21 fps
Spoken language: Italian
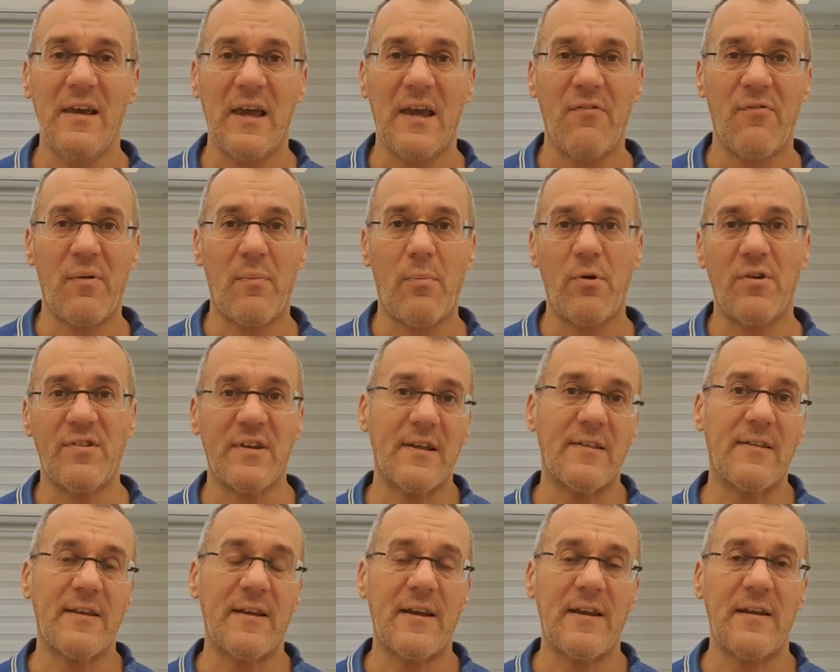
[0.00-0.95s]
che fa poi
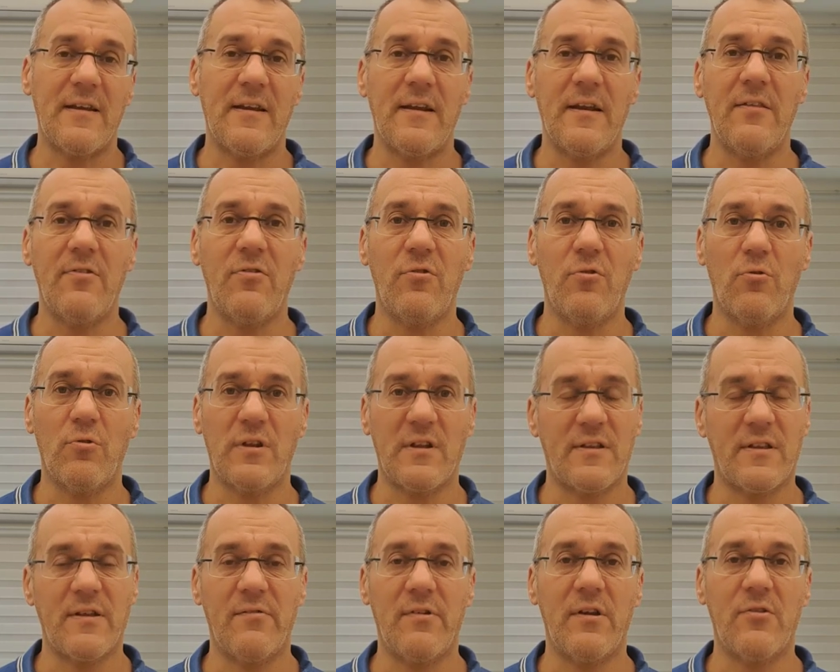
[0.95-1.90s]
scatenare l'elezione
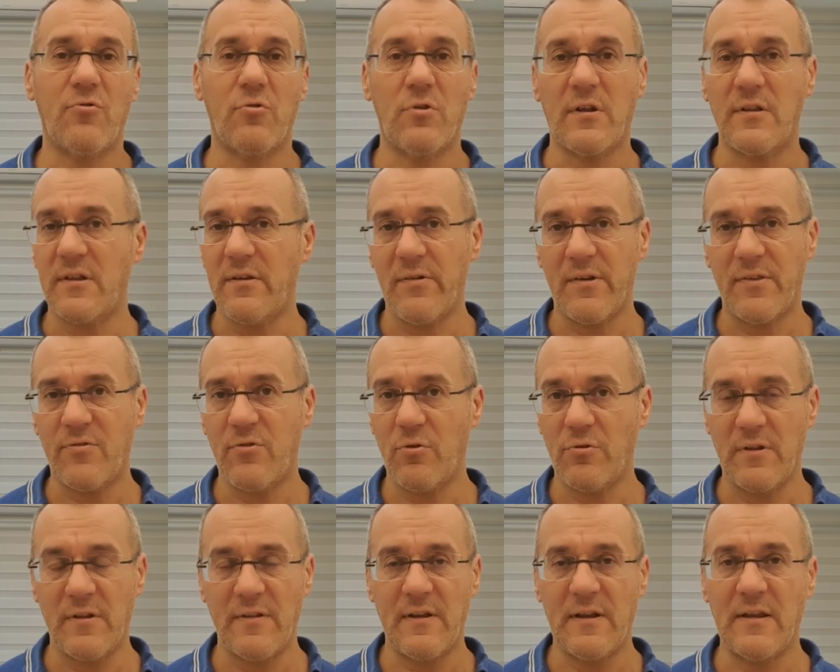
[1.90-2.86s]
attraverso
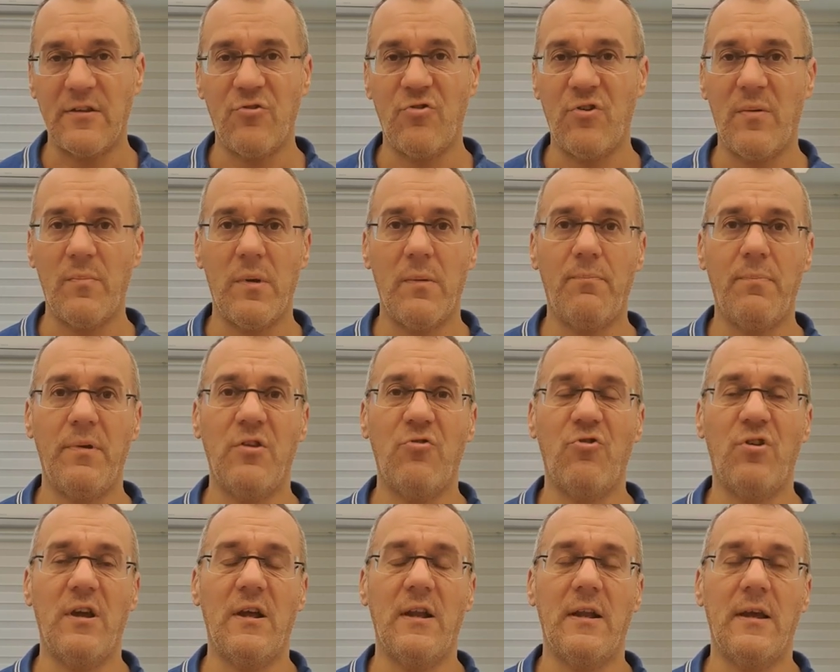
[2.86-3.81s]
l'attivazione della GMP
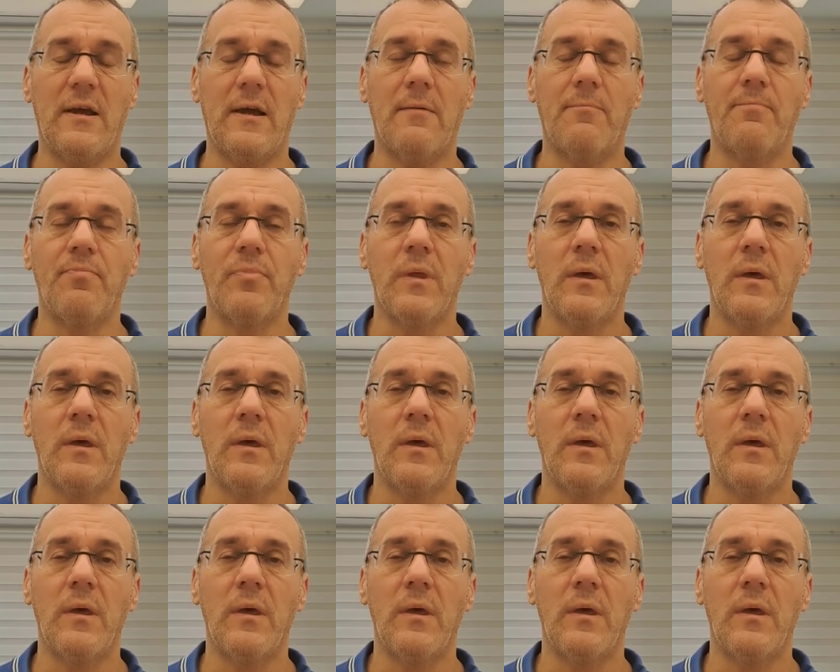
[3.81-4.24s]
ciclica.